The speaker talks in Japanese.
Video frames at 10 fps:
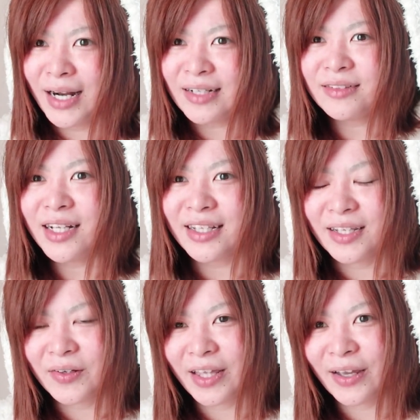楽なん
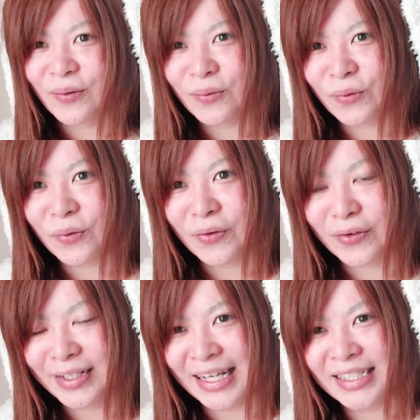だよね
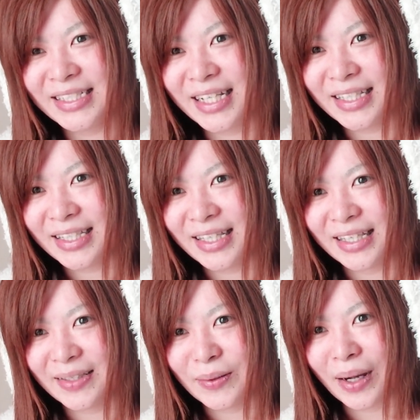こう養っ
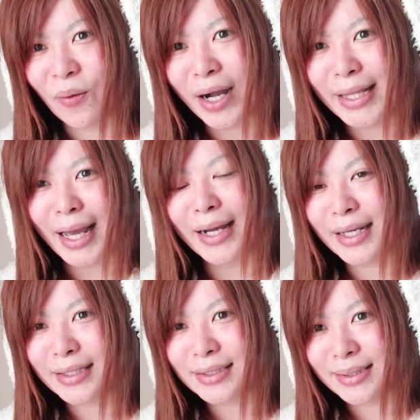てっていうかお金あ
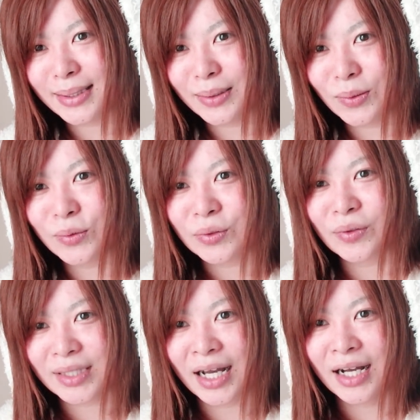げとく
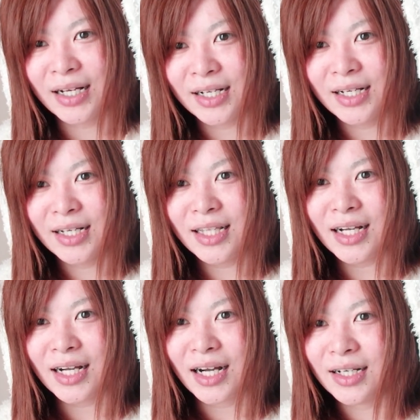とさな
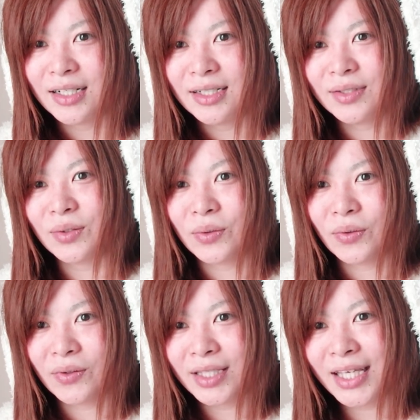んかそ
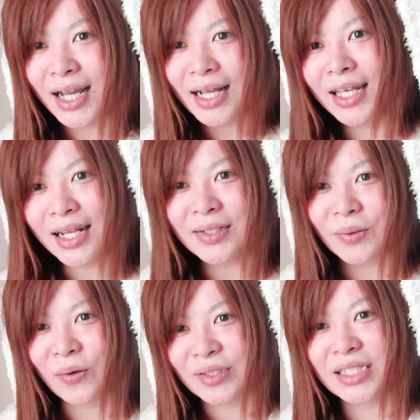の気兼ねなく
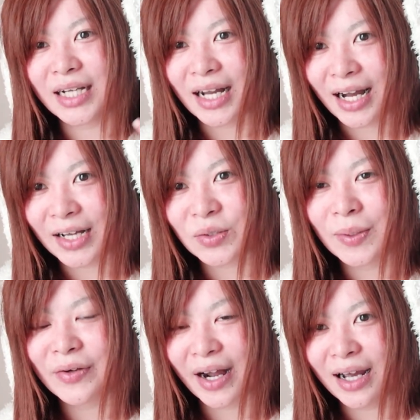こっちが遊
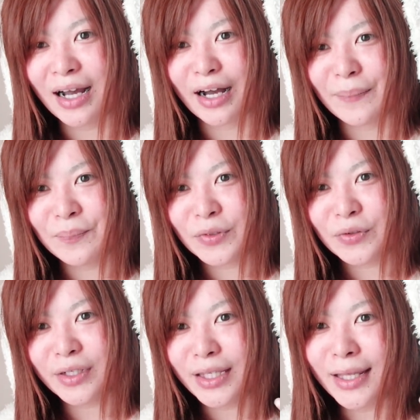べるから
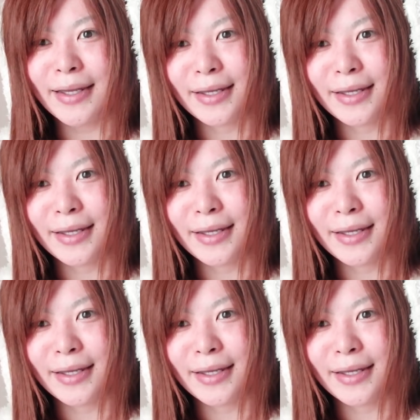それで、